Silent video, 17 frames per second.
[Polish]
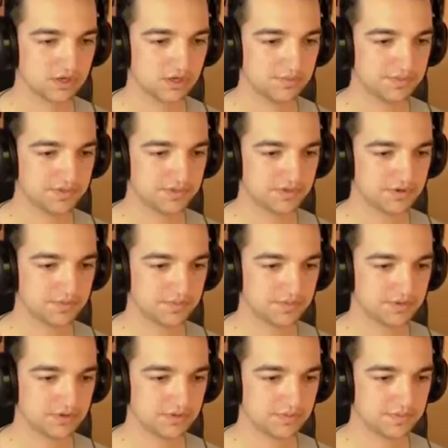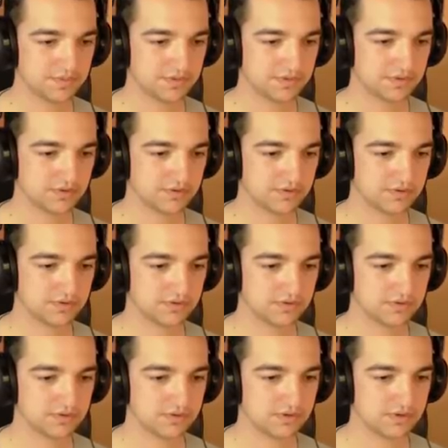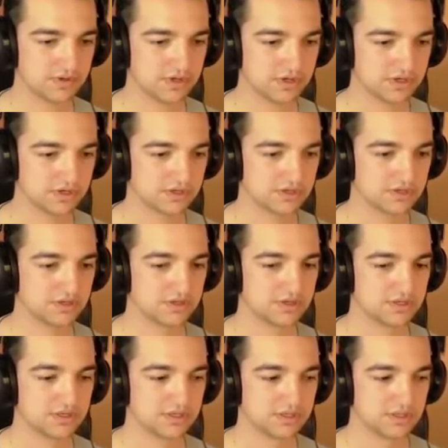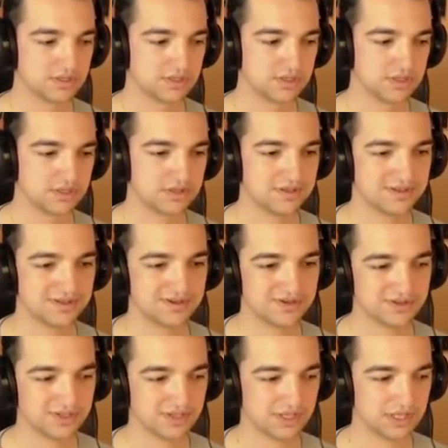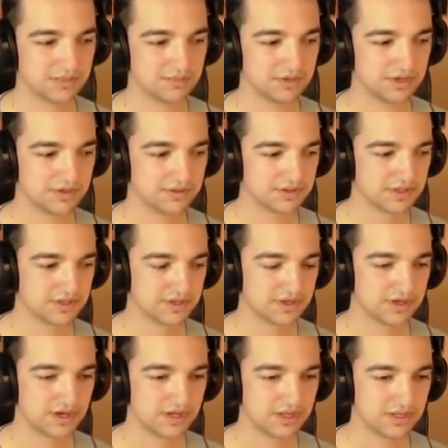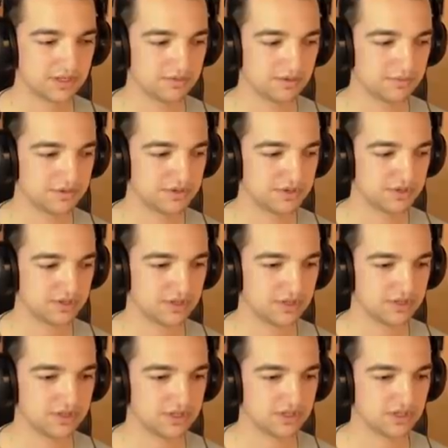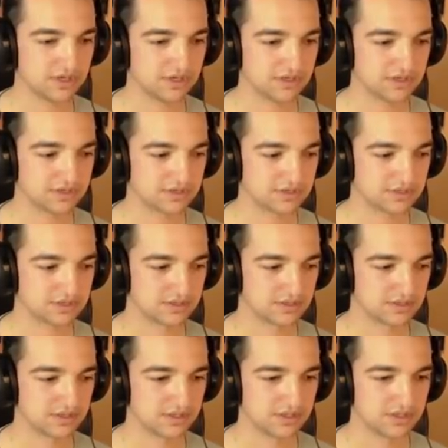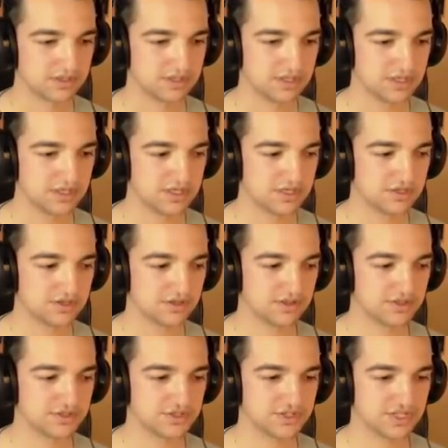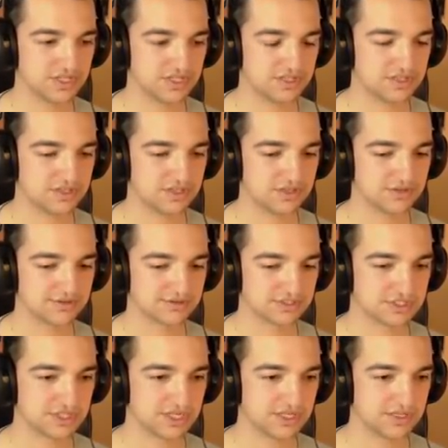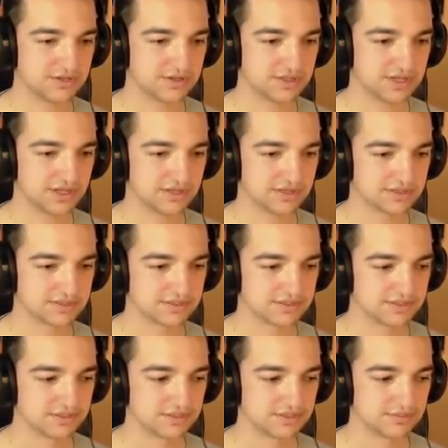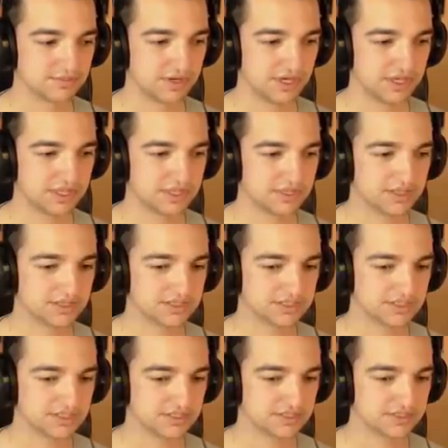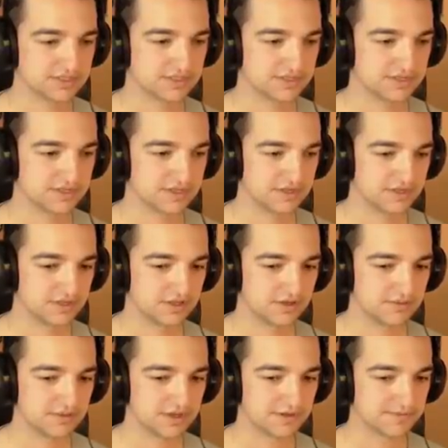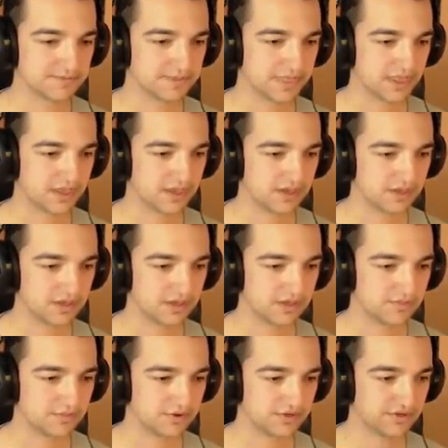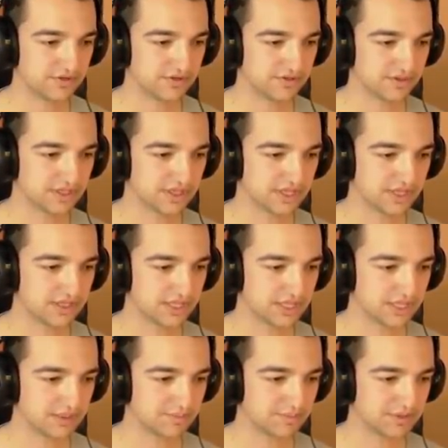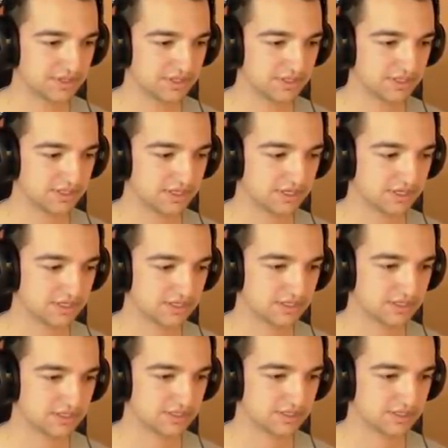Ops, ops, ops. O! No tak sobie. Ale chyba będzie tysiak. 1064 dolary. Czy baksy raczej. Dobra. I moi drodzy, ostatnia serpentynka.